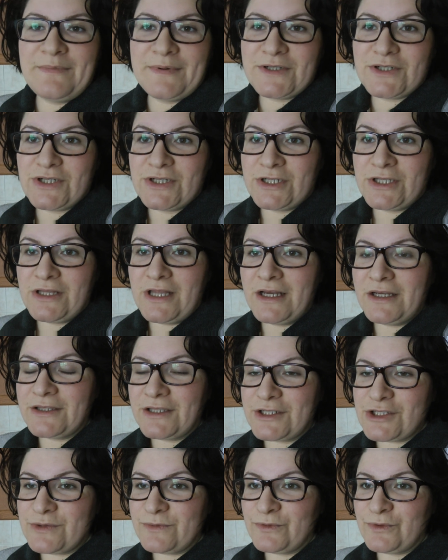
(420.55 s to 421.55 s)
я пошла к
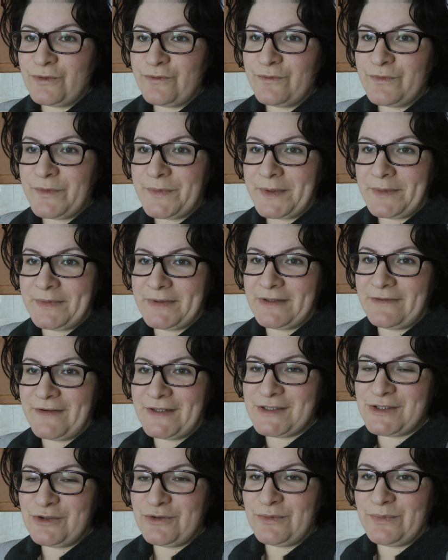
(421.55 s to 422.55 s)
нашему новому
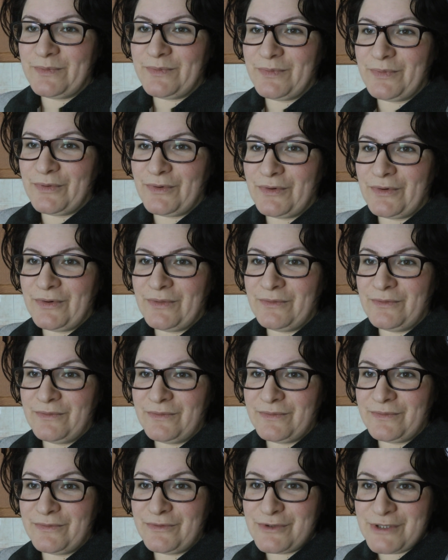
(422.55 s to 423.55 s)
преподавателю по
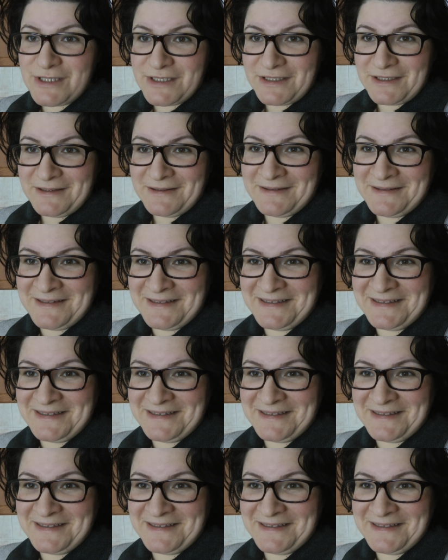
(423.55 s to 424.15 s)
музыке.